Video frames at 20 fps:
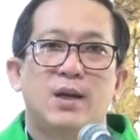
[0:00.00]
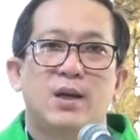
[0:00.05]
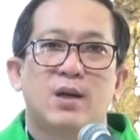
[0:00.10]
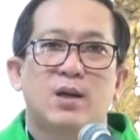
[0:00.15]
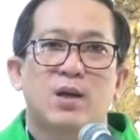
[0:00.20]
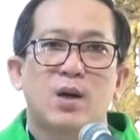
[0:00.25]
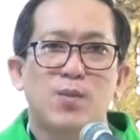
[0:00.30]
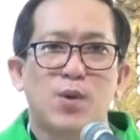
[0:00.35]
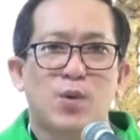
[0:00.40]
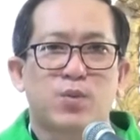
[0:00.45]

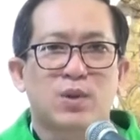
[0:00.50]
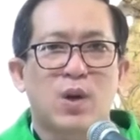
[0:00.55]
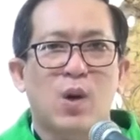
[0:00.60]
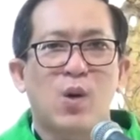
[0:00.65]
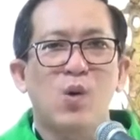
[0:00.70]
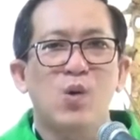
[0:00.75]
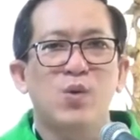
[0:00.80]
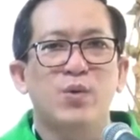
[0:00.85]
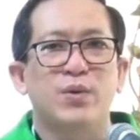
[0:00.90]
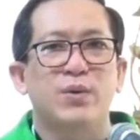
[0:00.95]
Có một
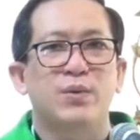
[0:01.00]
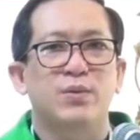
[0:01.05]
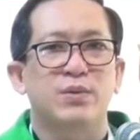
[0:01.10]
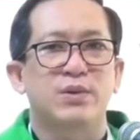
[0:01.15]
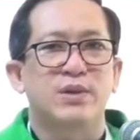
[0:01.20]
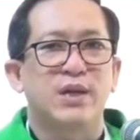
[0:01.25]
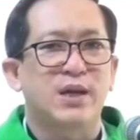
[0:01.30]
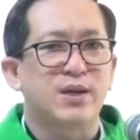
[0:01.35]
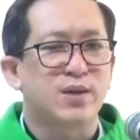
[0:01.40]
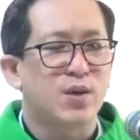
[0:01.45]
câu
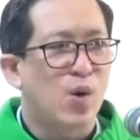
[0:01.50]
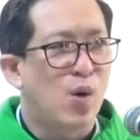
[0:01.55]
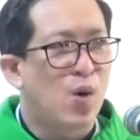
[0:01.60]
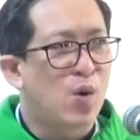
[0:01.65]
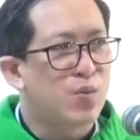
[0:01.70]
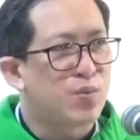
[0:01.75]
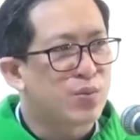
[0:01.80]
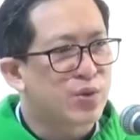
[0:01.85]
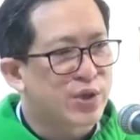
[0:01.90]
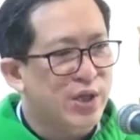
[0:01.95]
danh
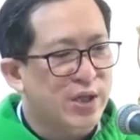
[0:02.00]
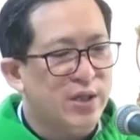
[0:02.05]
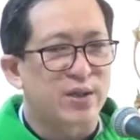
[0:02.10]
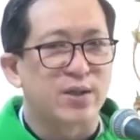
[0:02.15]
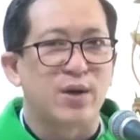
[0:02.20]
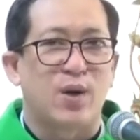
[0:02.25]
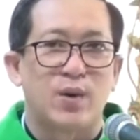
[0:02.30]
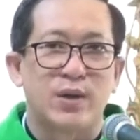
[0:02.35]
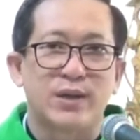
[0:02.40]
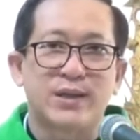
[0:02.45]
ngôn rất
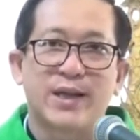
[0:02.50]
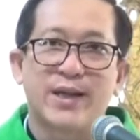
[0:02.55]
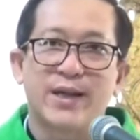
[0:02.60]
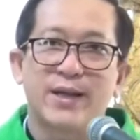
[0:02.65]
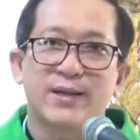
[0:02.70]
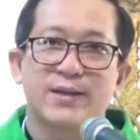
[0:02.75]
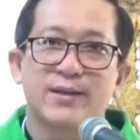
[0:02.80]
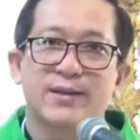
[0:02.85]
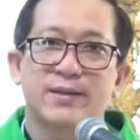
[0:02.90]
nổi tiếng: